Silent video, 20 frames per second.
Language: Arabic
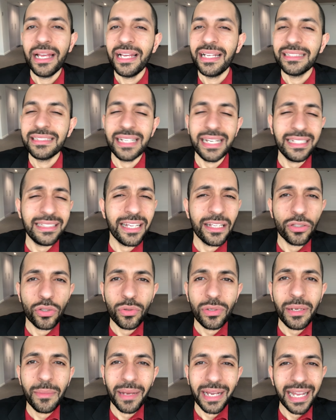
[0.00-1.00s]
ساعتها ادخلي
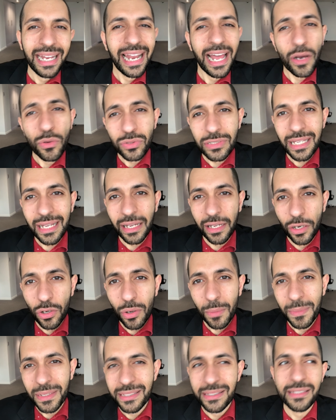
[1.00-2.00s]
مجال اوسع اللي هو
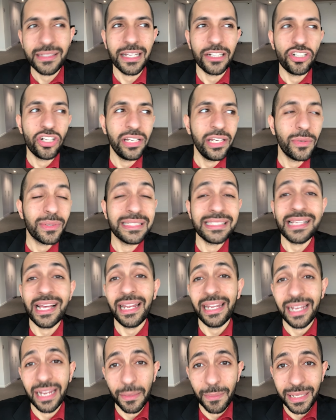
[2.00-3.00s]
البيزنس عشان يوسع
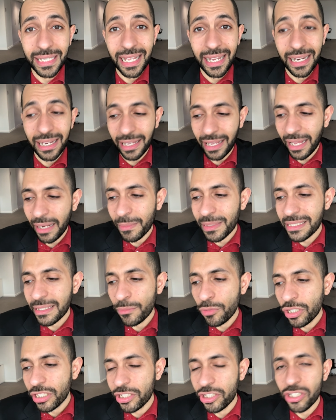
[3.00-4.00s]
لك المدارك يعني مثلا
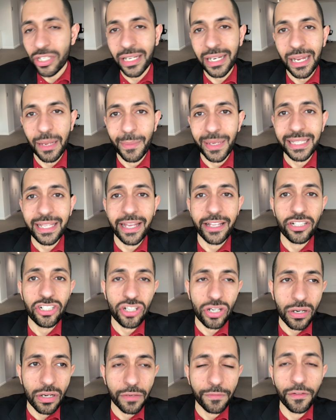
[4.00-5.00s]
ممكن تشتغلي يا مادة اتش
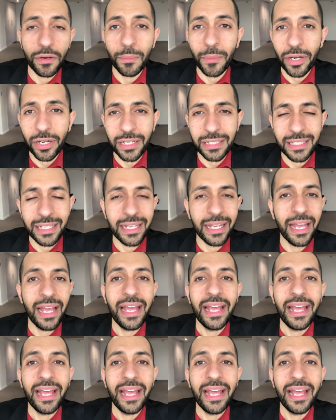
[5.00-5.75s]
ار في الماركتنج